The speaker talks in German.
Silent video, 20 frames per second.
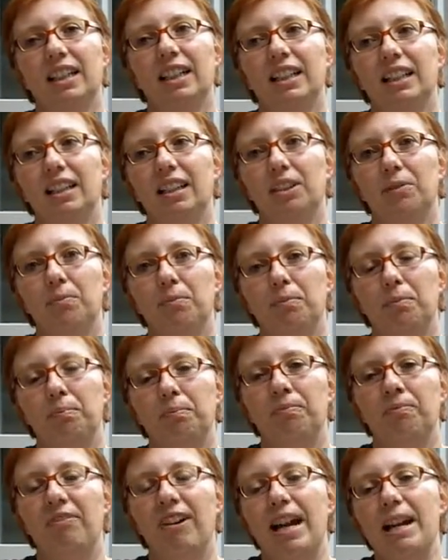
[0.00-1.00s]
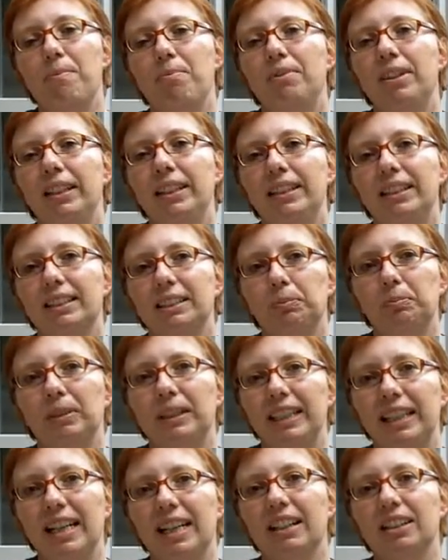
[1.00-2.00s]
Ähm, weibliches
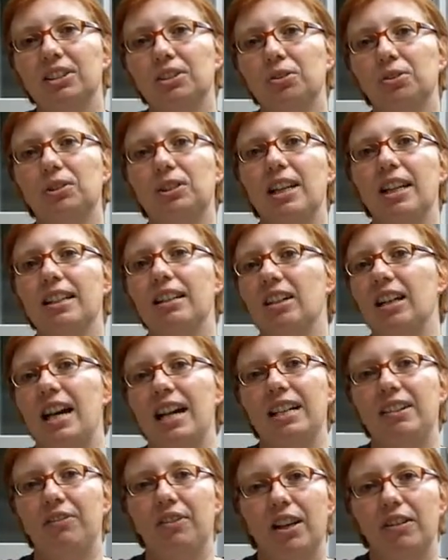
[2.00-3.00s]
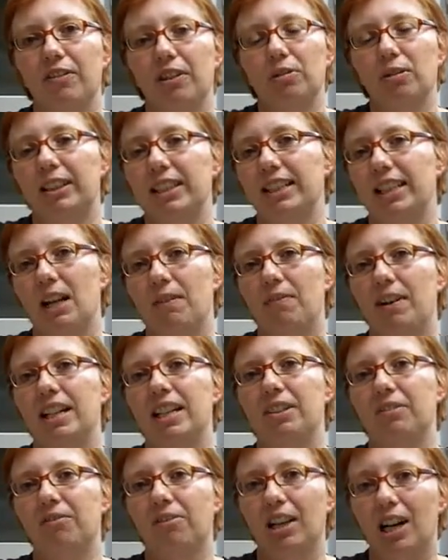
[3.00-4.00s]
Begehren sozusagen einfach nur deshalb, weil
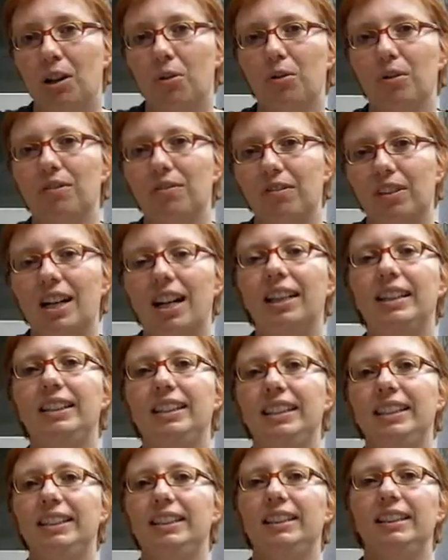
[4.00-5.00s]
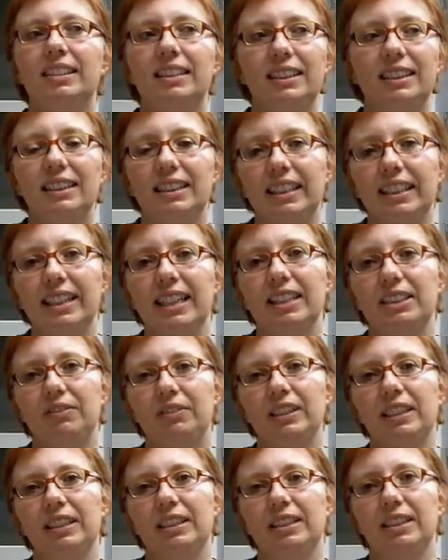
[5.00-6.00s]
es Frauen waren, die diese Idee
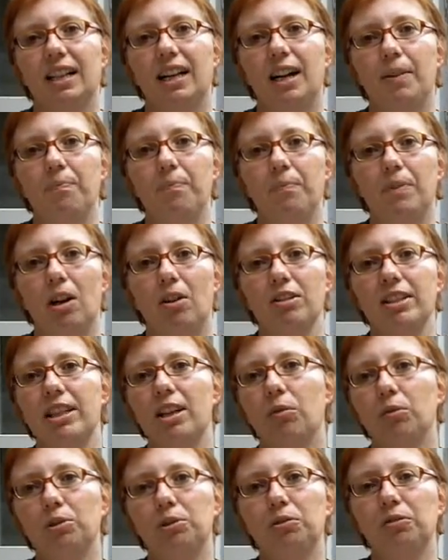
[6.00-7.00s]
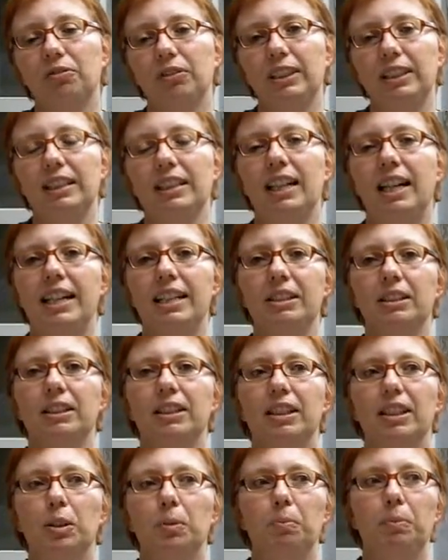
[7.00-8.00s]
entwickelt haben, aus einer Unzufriedenheit
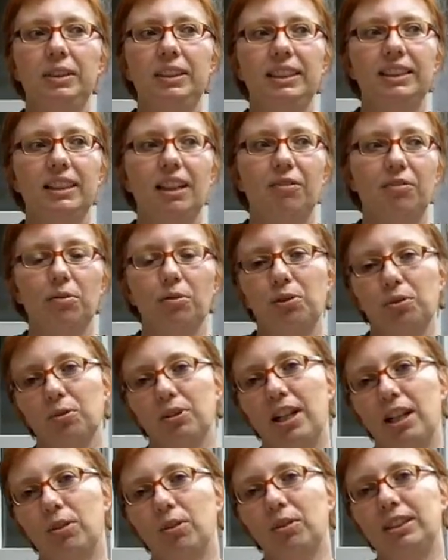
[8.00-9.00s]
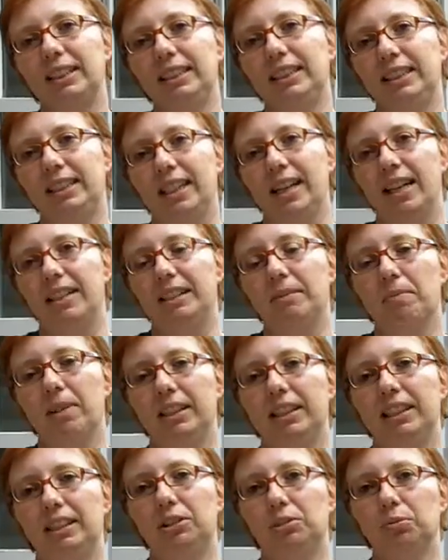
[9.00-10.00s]
mit dieser Funktion der Nützlichkeit, die man
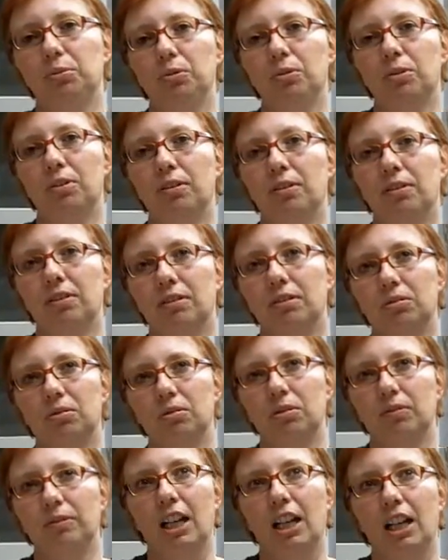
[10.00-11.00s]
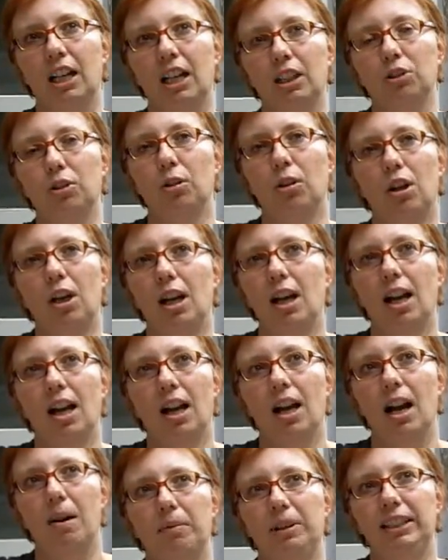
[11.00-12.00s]
ihnen zu, zugewiesen hat.
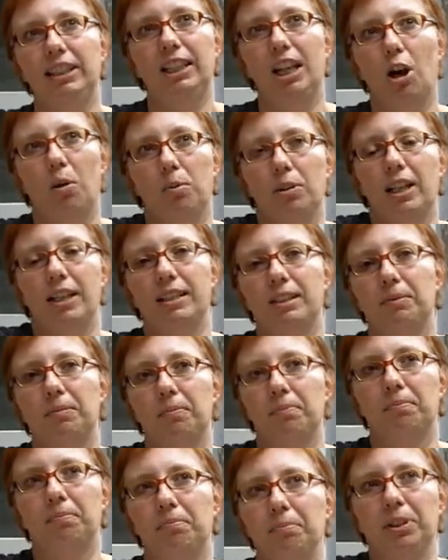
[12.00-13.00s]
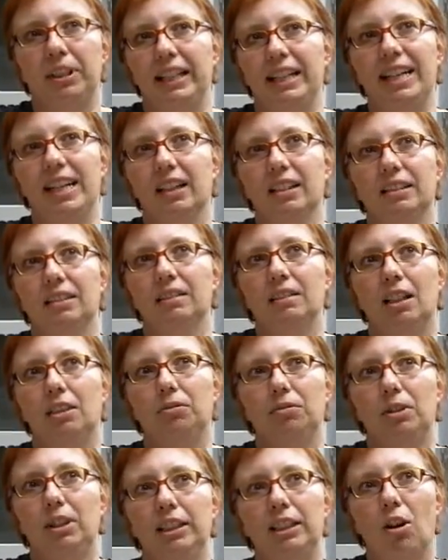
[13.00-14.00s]
Aber ich glaube, dass Begehren
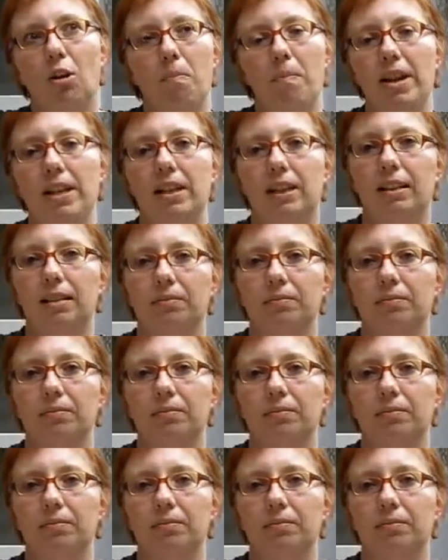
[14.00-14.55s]
natürlich auch Männer